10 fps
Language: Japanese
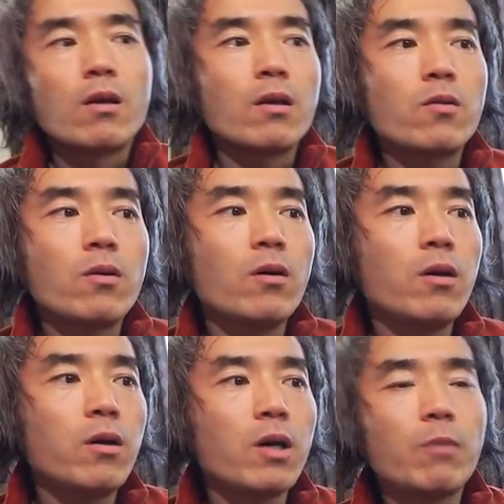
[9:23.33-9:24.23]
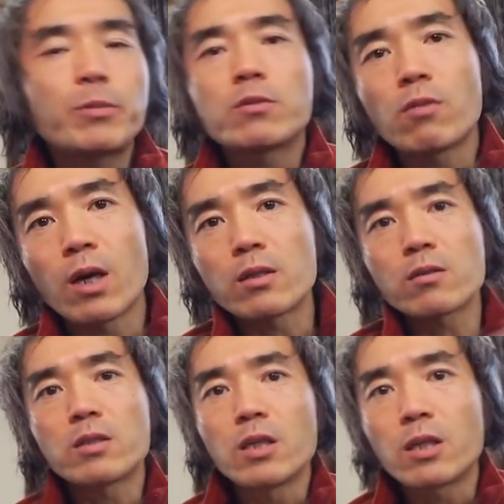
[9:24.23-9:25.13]
えっと、アップルか
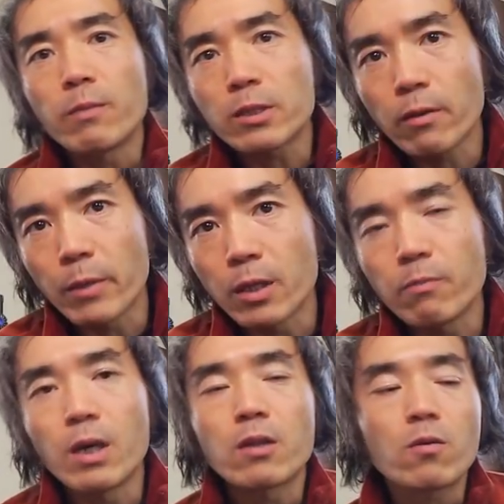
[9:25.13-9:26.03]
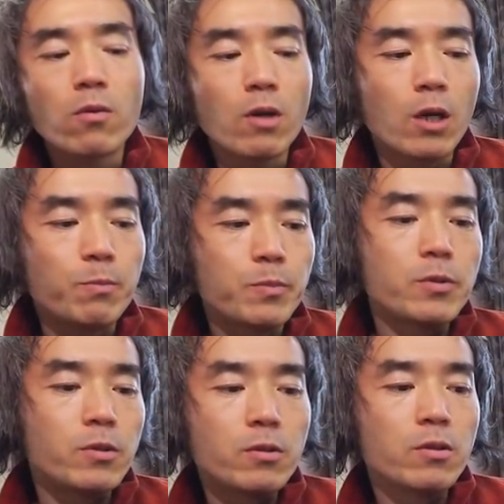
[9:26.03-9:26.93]
作っていきます。ファミリーマートの
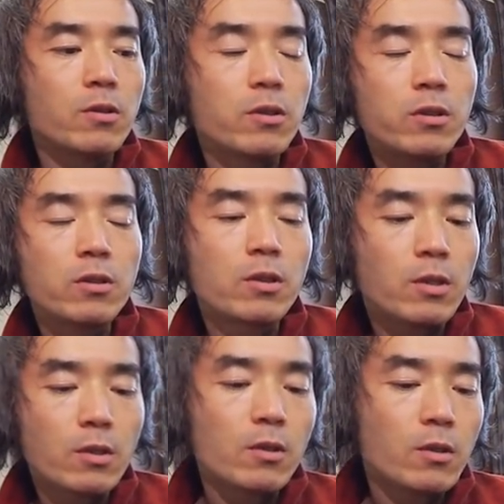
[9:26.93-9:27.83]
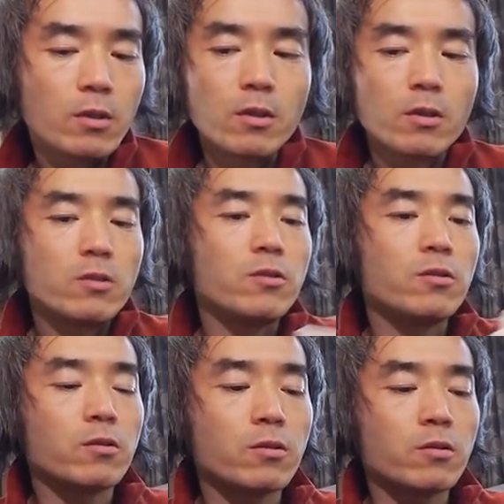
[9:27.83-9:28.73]
アップル
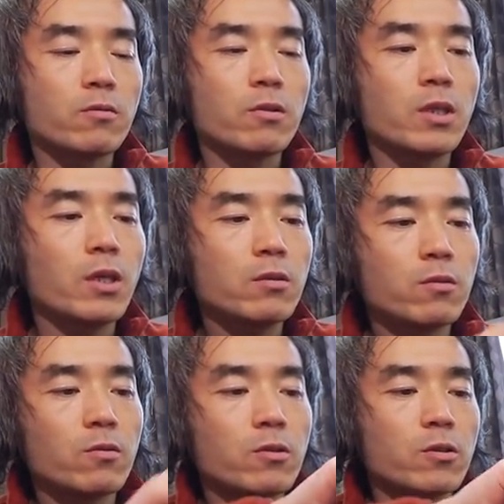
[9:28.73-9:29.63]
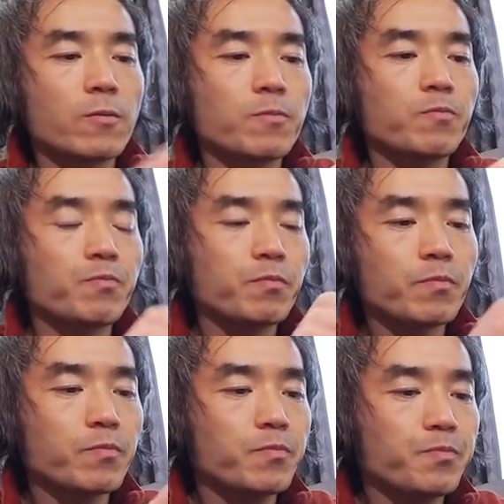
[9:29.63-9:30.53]
ジュースを250
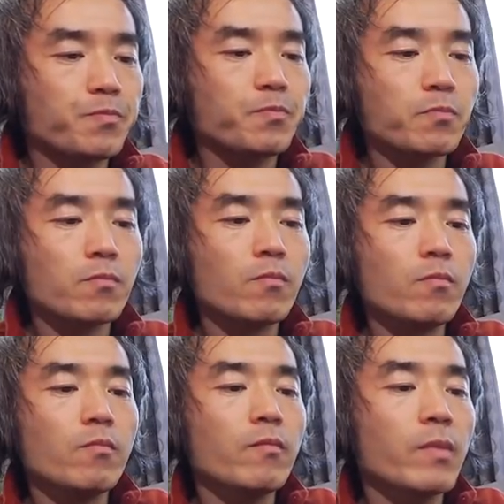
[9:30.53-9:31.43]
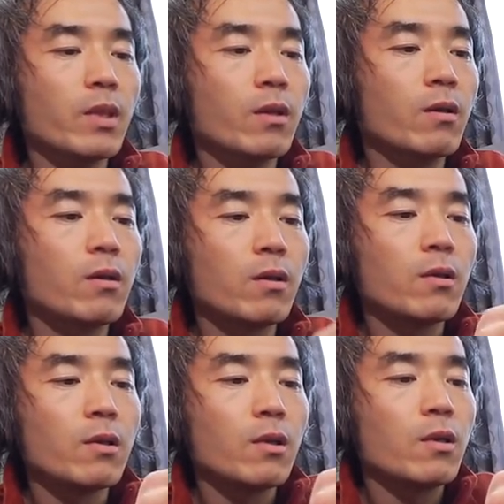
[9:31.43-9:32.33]

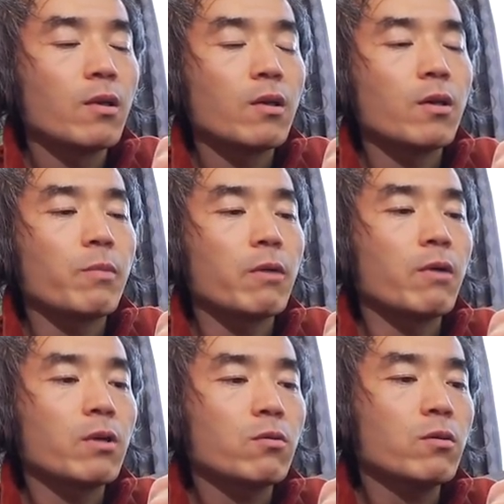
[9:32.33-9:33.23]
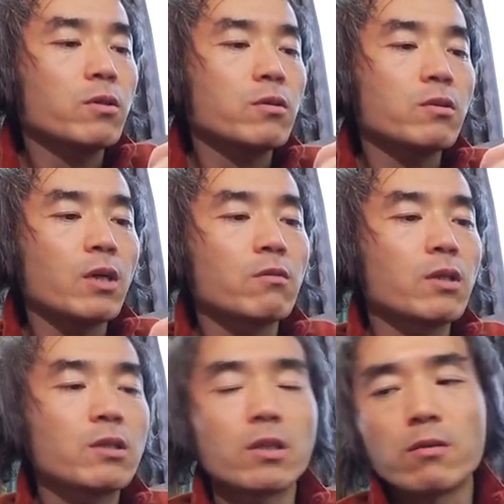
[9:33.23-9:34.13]
やっぱり割とすぐなく
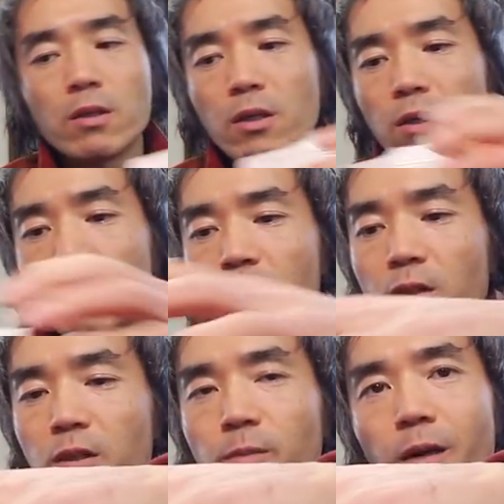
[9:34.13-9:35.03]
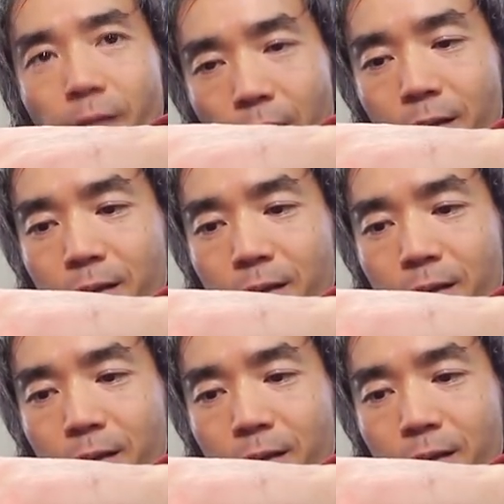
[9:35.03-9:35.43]
なっちゃうな今は